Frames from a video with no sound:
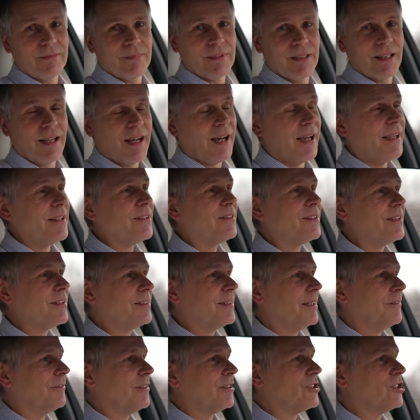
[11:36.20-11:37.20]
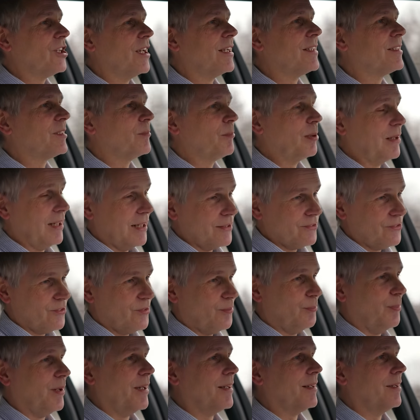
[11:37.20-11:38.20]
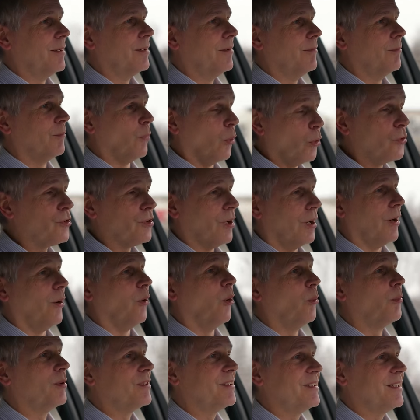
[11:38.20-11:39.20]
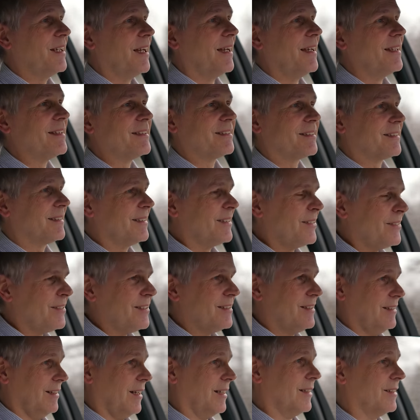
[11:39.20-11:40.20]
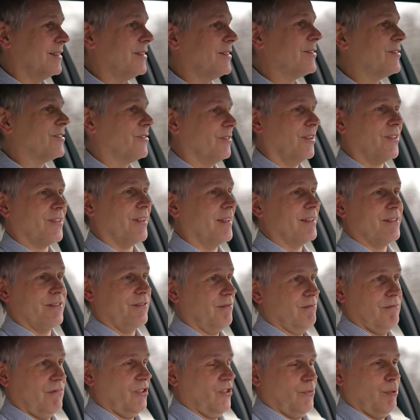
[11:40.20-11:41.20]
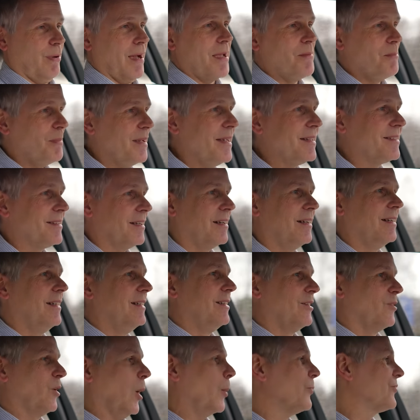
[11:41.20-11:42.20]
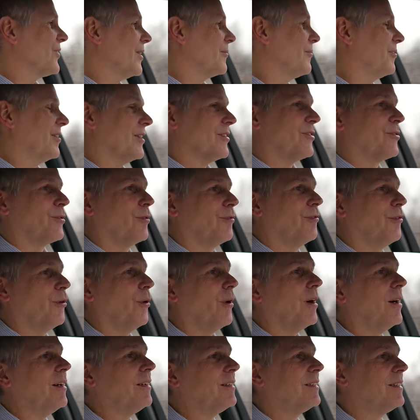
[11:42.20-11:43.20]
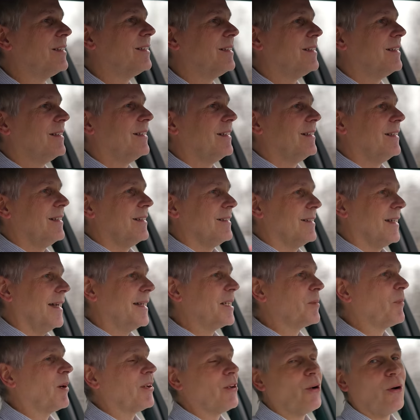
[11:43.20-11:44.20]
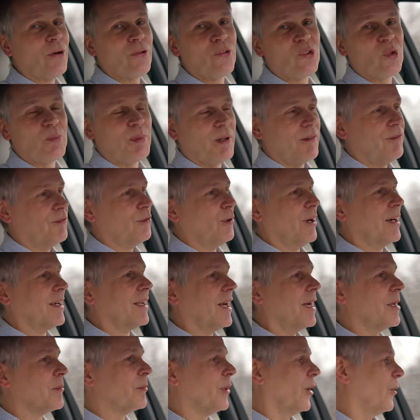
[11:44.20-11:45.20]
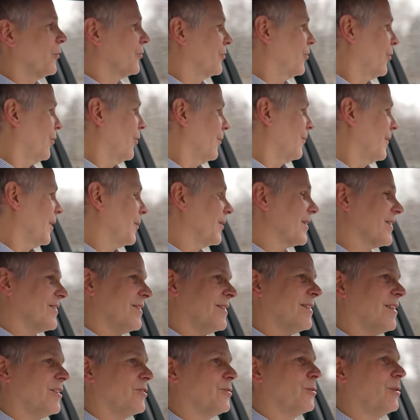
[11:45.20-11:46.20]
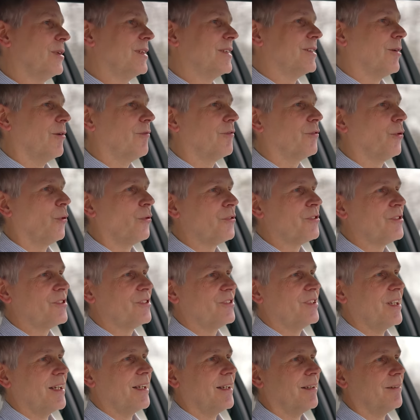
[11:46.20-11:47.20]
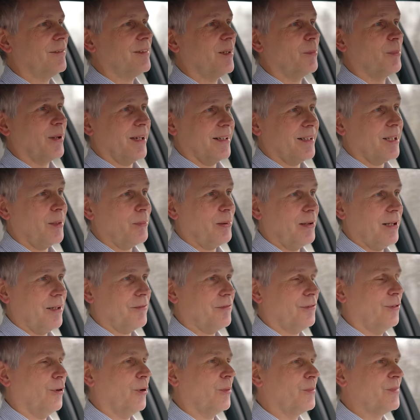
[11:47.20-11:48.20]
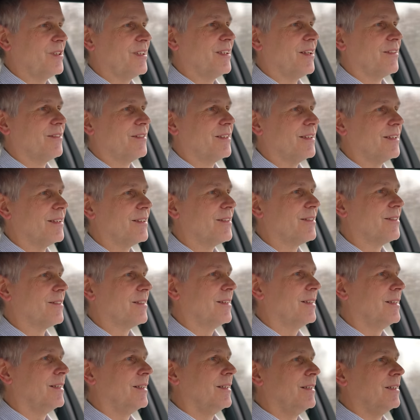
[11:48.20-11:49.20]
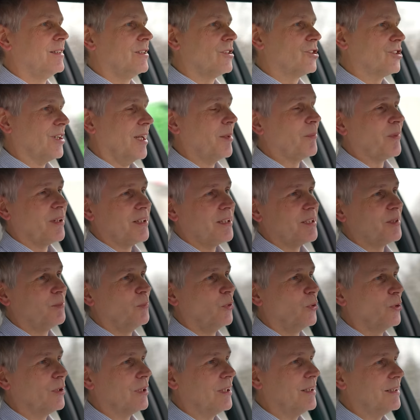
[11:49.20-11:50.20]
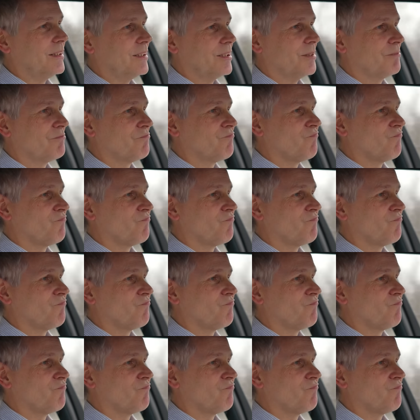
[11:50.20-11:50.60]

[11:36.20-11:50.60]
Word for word: Ja, einzig der verschenkte Platz bei der Motorhaube, die ja echt riesig lang ist, ich weiß gar nicht, zwei Meter, kommt es einem fast so vor. Da hätte man doch einen super Frunk einbauen können. Aber das ist natürlich aufgrund der Verbrennerplattform, die das hier ist, scheinbar nicht möglich.